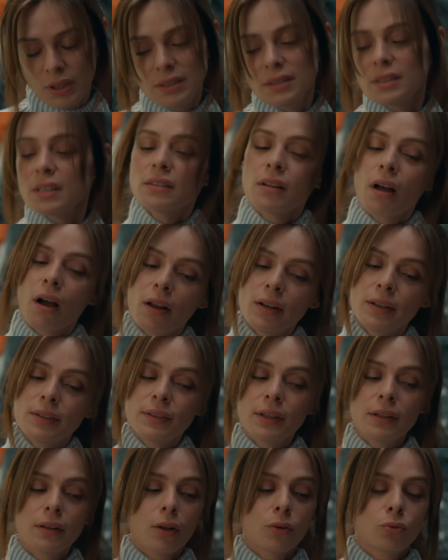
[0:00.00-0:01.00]
İnsan
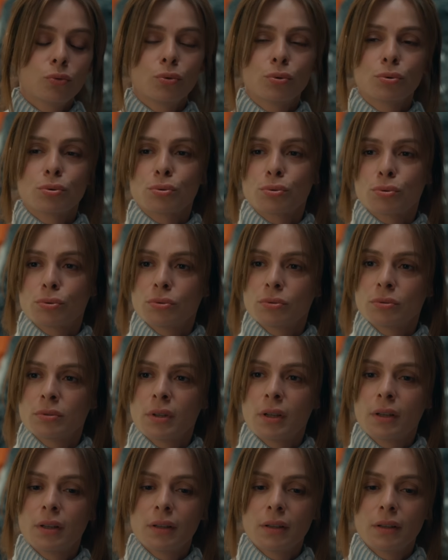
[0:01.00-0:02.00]
halinden anlıyorsun.
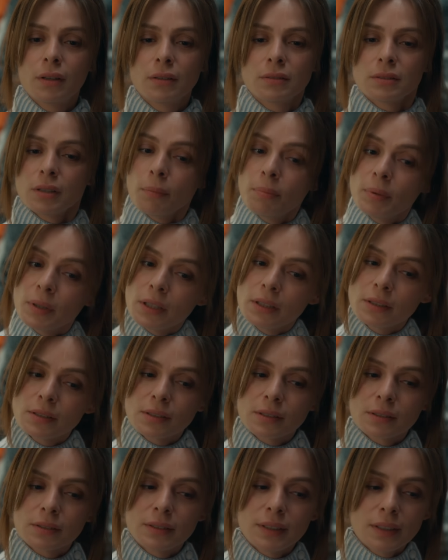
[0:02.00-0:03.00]

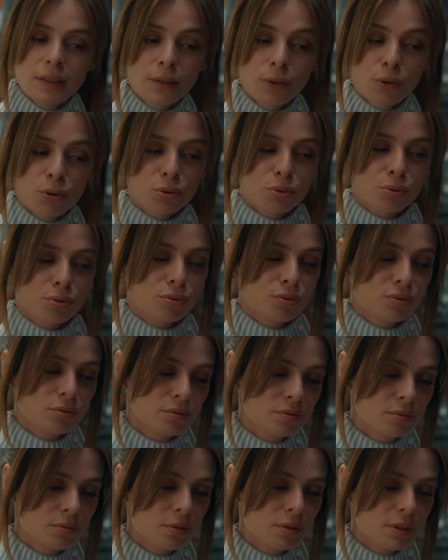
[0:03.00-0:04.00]
Sabırlısın,
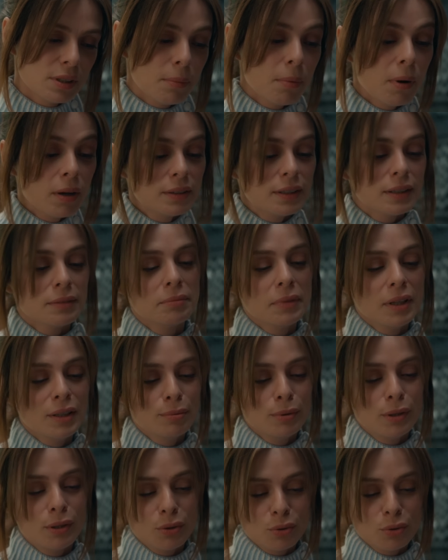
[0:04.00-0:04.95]
dinliyorsun. Sebat etmeyi